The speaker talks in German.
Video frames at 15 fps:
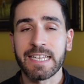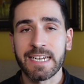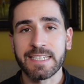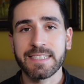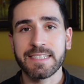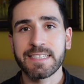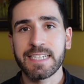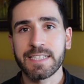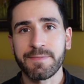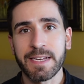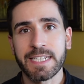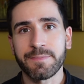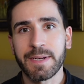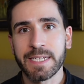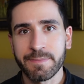Dann lass uns jetzt
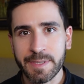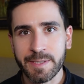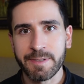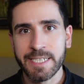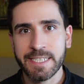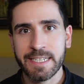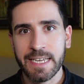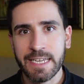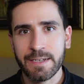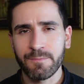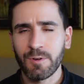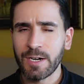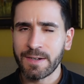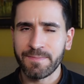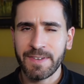weitermachen mit Restaking,
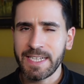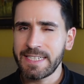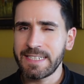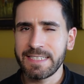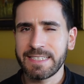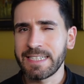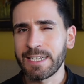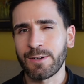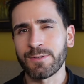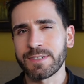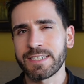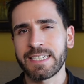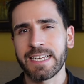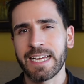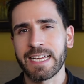wo auch im Wesentlichen die
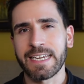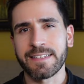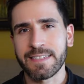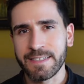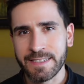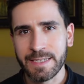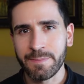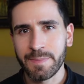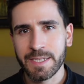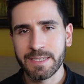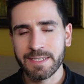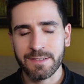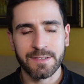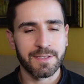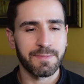Grundidee relativ simpel
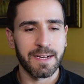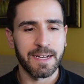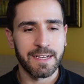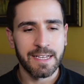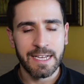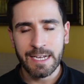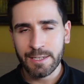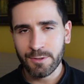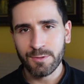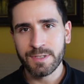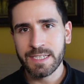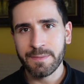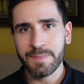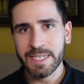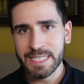ist. Und zwar
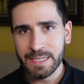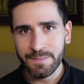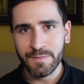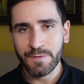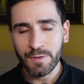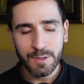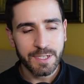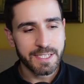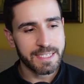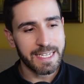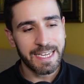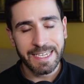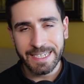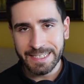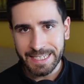tust du im Prinzip für das
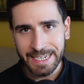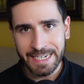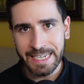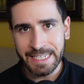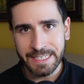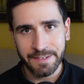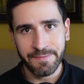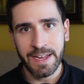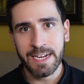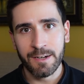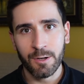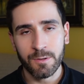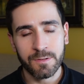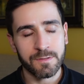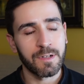Staking deine Ether
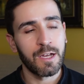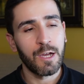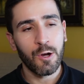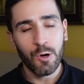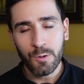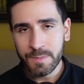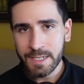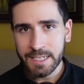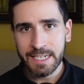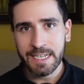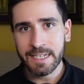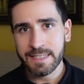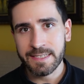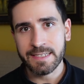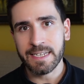weglocken, um dann die
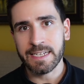ganzen